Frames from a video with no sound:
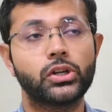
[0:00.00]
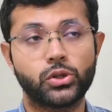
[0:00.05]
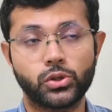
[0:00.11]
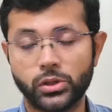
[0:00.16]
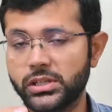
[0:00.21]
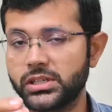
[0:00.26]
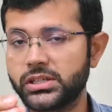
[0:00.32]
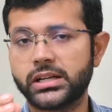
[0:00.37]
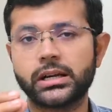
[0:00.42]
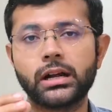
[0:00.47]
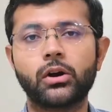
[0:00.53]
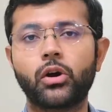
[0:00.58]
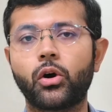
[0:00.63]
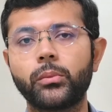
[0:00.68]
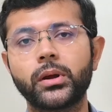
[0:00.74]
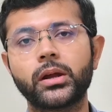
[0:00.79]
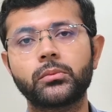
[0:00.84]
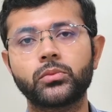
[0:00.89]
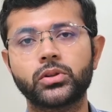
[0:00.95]
যদি সেটা
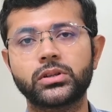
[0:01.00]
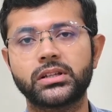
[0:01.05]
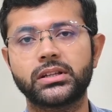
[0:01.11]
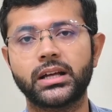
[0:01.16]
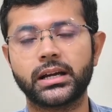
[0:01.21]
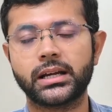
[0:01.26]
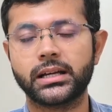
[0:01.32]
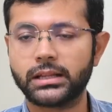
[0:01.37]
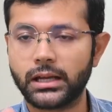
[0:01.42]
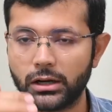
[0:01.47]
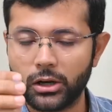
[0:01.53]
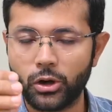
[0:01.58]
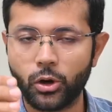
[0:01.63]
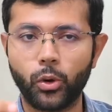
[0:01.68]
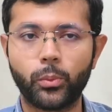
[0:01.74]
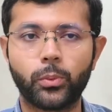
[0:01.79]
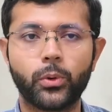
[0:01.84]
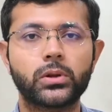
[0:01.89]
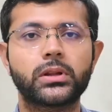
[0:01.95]
কমের মধ্যে থাকে তাহলে
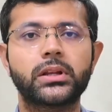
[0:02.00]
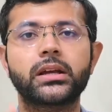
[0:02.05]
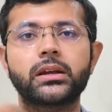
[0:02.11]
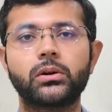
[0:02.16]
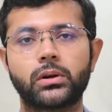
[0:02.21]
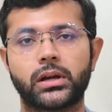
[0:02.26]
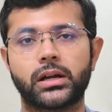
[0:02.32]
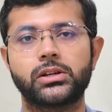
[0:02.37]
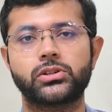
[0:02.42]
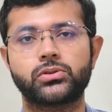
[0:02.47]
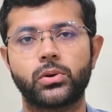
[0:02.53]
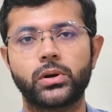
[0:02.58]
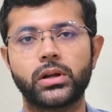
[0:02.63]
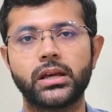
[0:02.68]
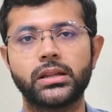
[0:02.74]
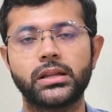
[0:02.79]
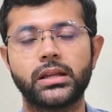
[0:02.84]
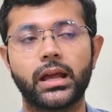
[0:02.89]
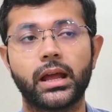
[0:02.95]
ওপর থেকে ওটাকে
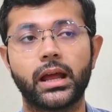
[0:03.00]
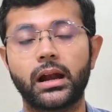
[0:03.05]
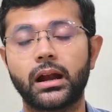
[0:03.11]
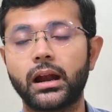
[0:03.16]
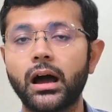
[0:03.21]
সরিয়ে দিয়ে